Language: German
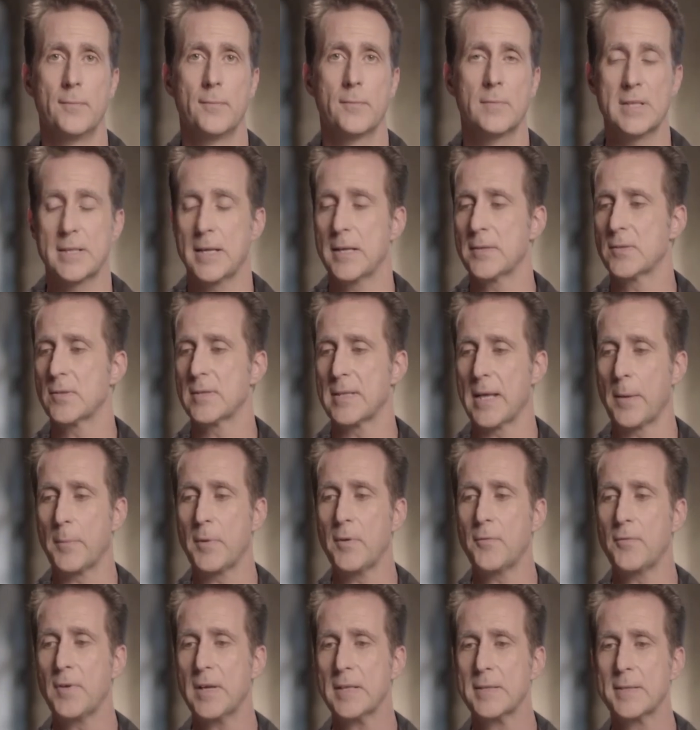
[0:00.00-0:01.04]
Das heißt
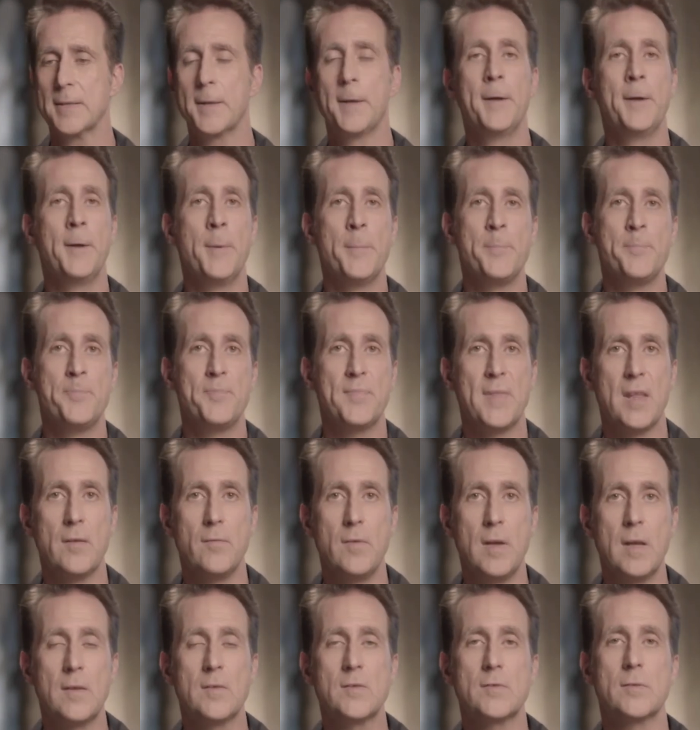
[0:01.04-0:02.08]
zusammengefasst, der
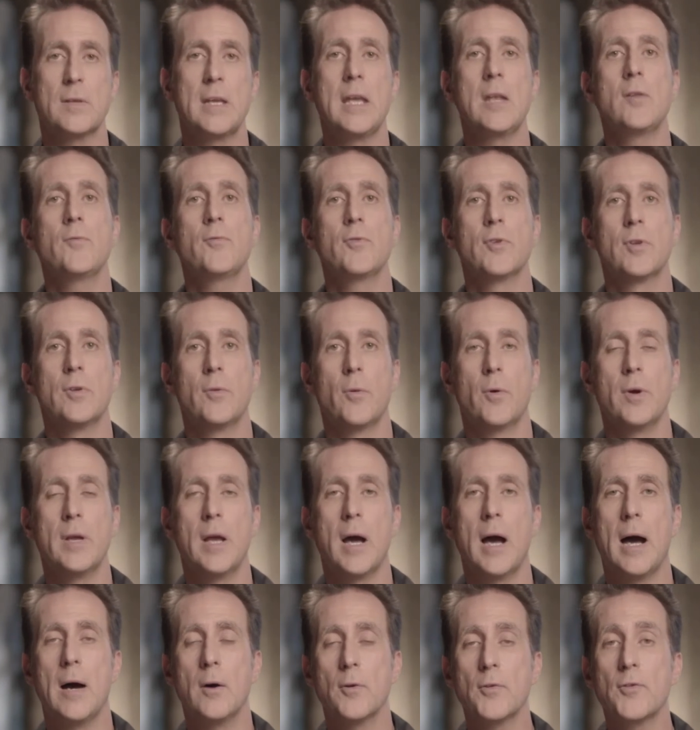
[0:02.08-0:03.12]
Weg zu gehen für
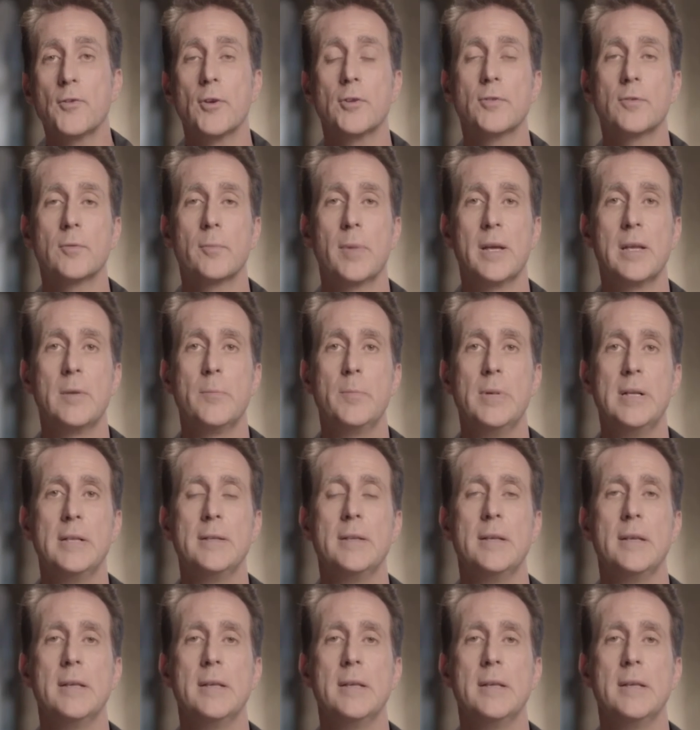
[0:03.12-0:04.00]
neue Ausleuchtung bei einem Bild